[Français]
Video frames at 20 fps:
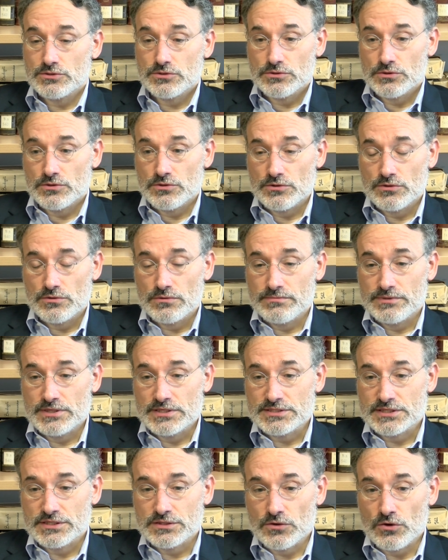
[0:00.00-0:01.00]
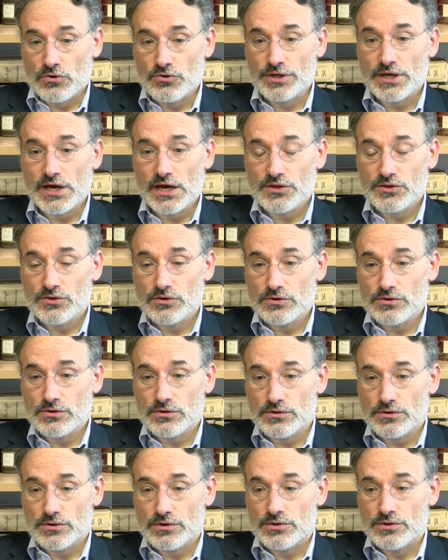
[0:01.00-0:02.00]
eh c'est en
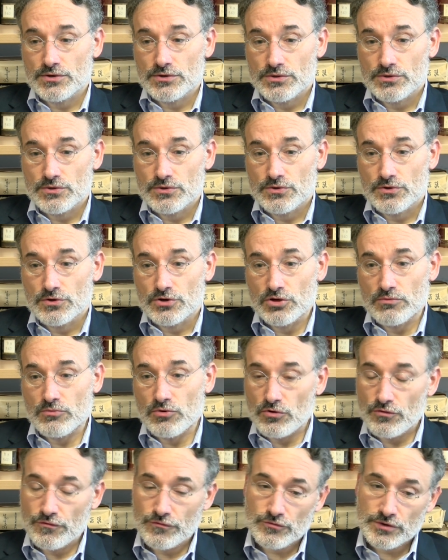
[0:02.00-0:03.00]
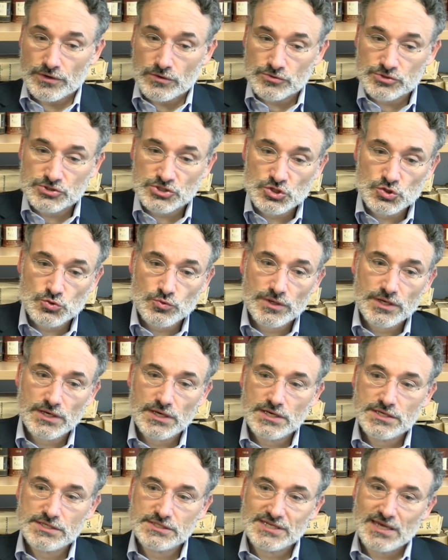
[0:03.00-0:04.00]
regardant comment le fonds est
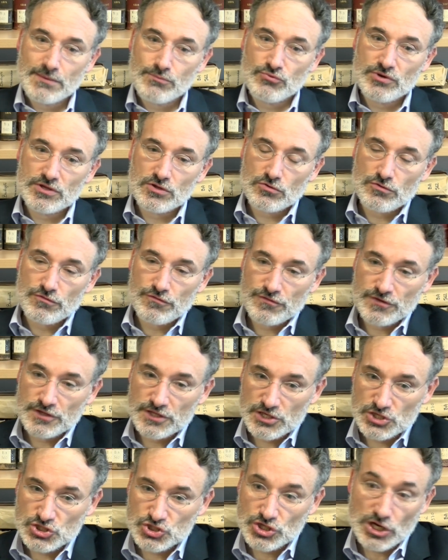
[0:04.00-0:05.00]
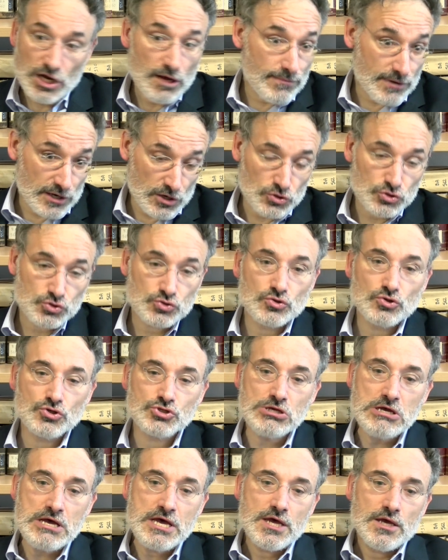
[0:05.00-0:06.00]
constitué, ce qui a pu être fait déjà, pas
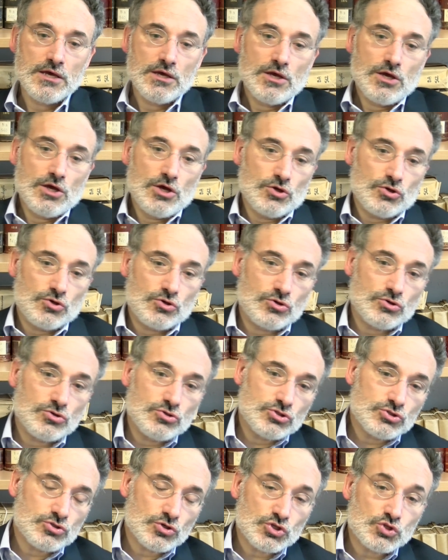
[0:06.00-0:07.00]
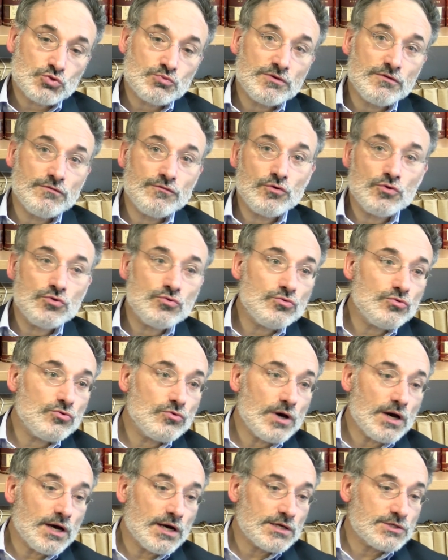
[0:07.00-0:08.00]
grand-chose, que j'en suis
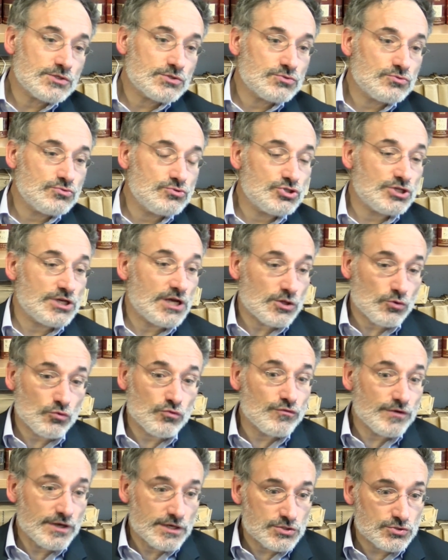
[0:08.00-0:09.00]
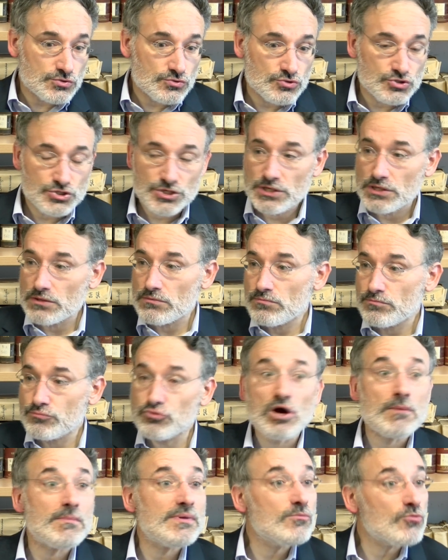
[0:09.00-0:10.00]
venu à un sujet, à trouver un sujet,
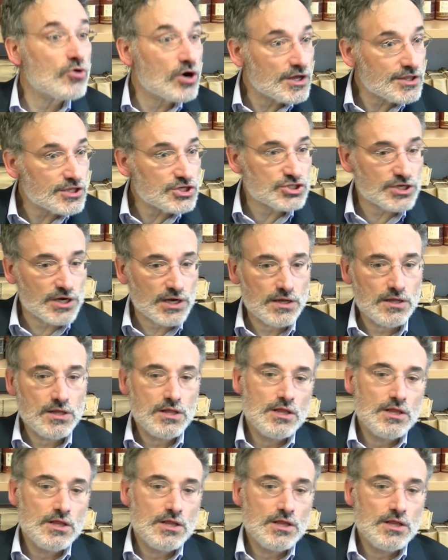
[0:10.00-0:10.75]
pour un mémoire déjà,